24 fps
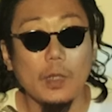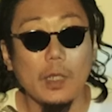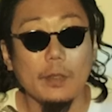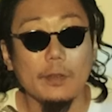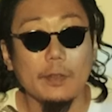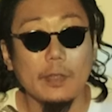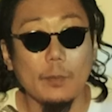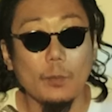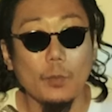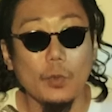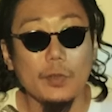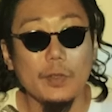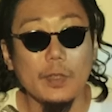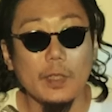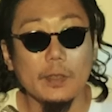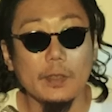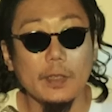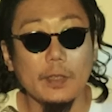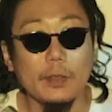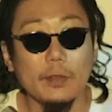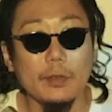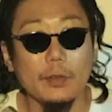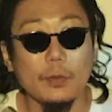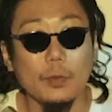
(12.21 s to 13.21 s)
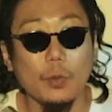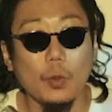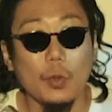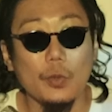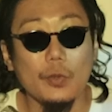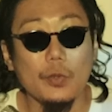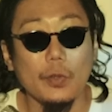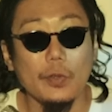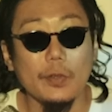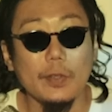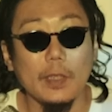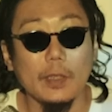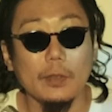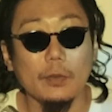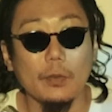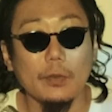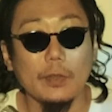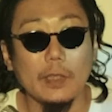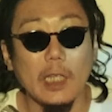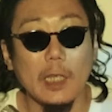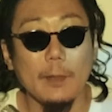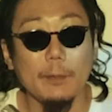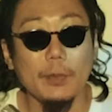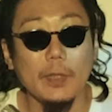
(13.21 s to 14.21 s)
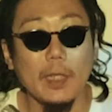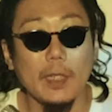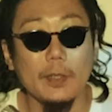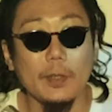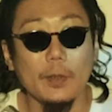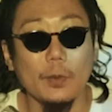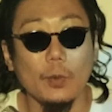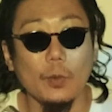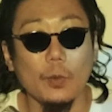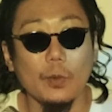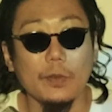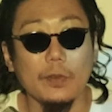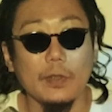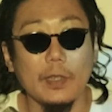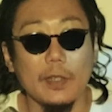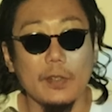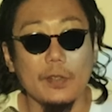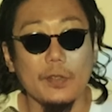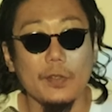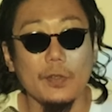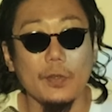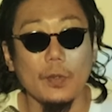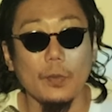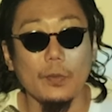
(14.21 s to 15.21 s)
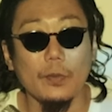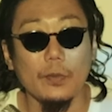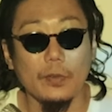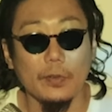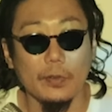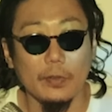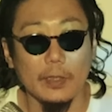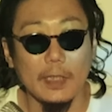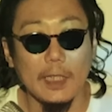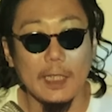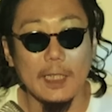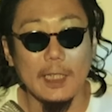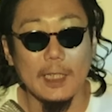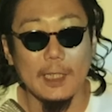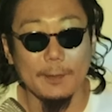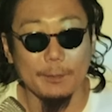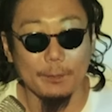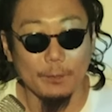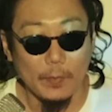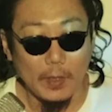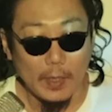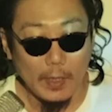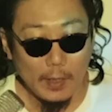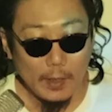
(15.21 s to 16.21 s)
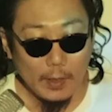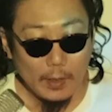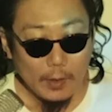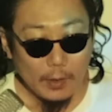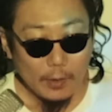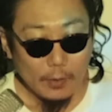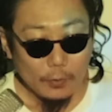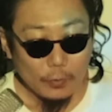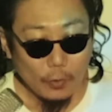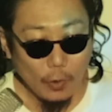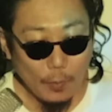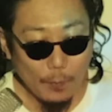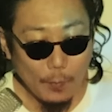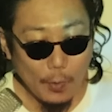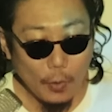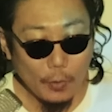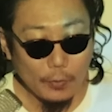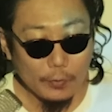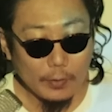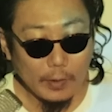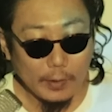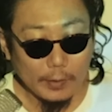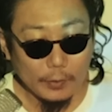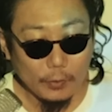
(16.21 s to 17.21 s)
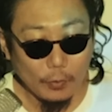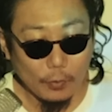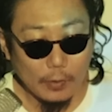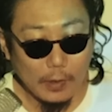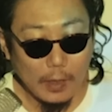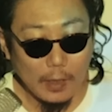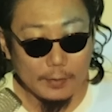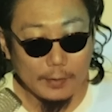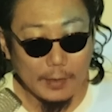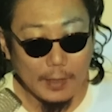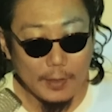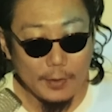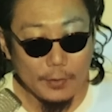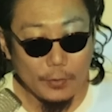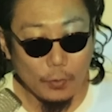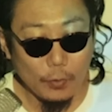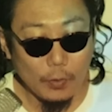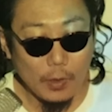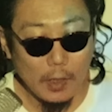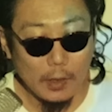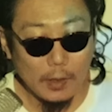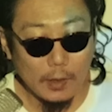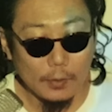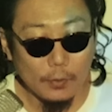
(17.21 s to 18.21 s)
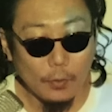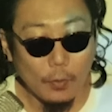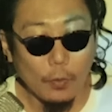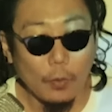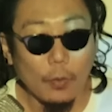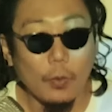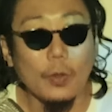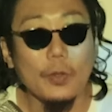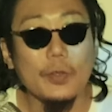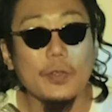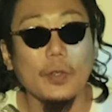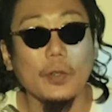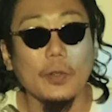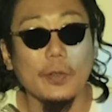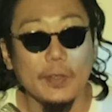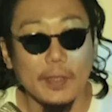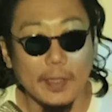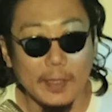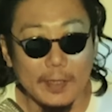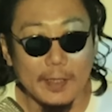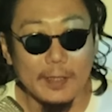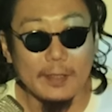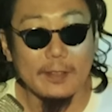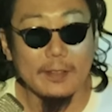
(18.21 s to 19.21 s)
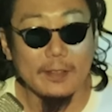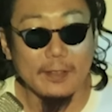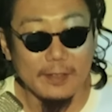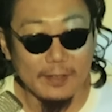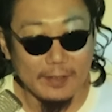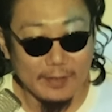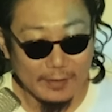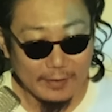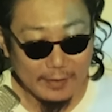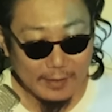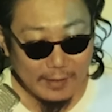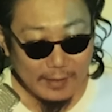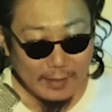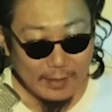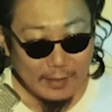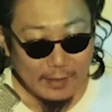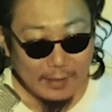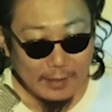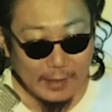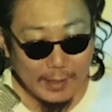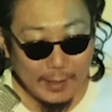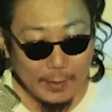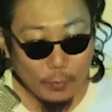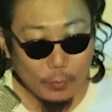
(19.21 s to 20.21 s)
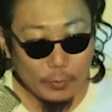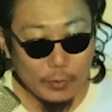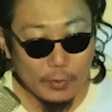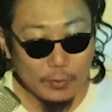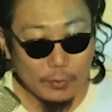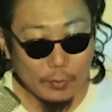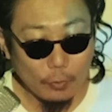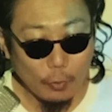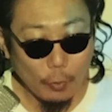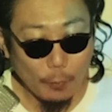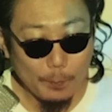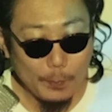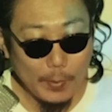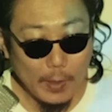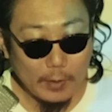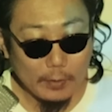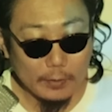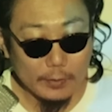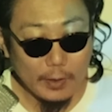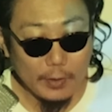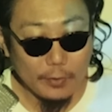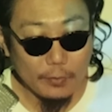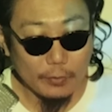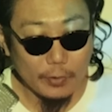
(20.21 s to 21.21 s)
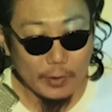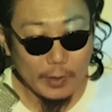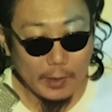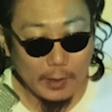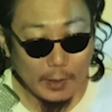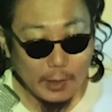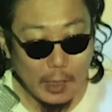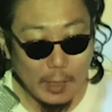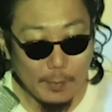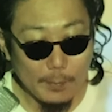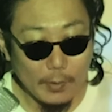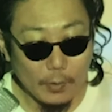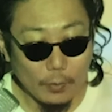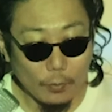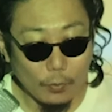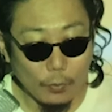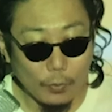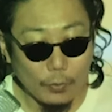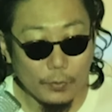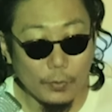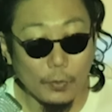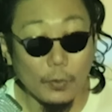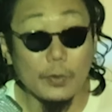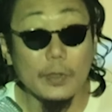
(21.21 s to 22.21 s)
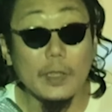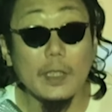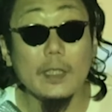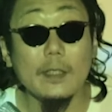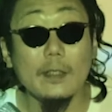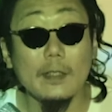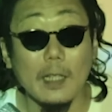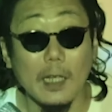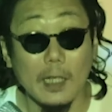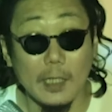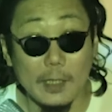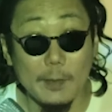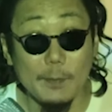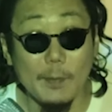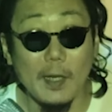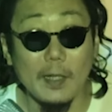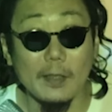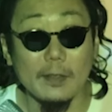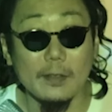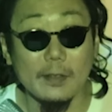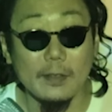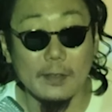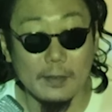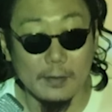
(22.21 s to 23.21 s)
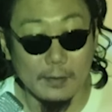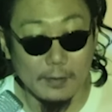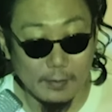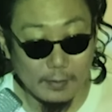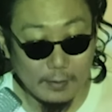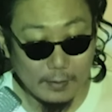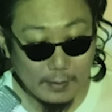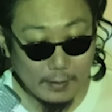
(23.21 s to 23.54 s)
子音楽専門チャンネル北条久弥のスケープレディオセッション3どうも作曲家電子音楽家の北条久弥ですはい本日621回目の放送になります